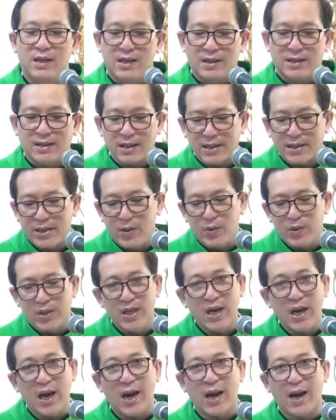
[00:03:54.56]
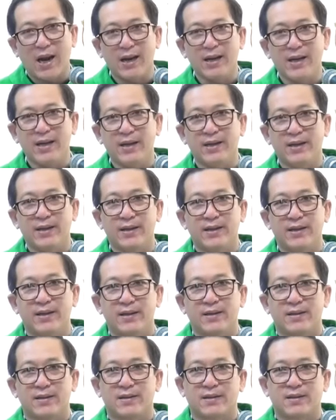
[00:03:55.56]
Cách hiểu thứ hai,
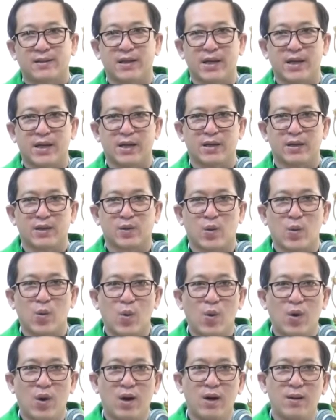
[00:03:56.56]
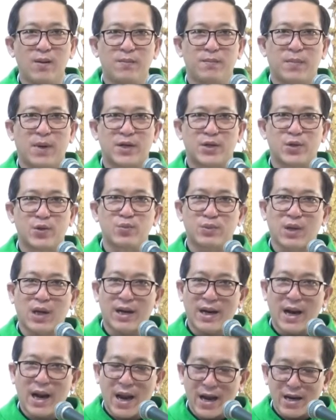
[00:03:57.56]
tiền của mà chúng ta
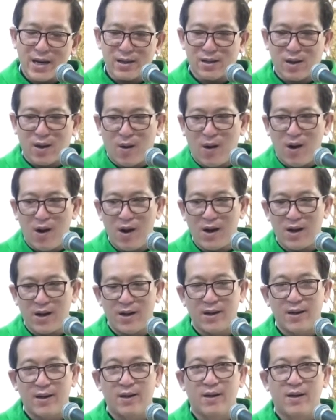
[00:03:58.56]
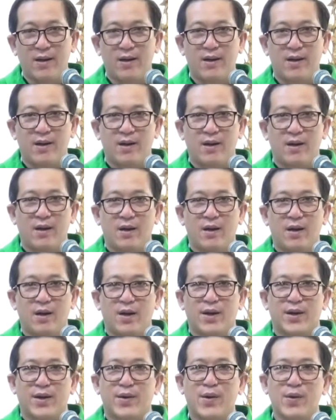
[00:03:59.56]
đang có,
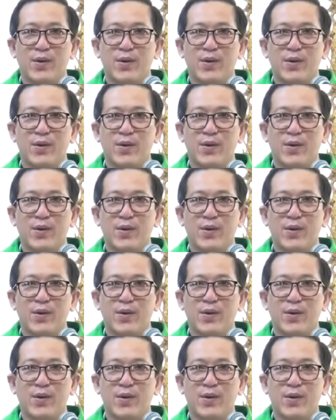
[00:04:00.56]
nó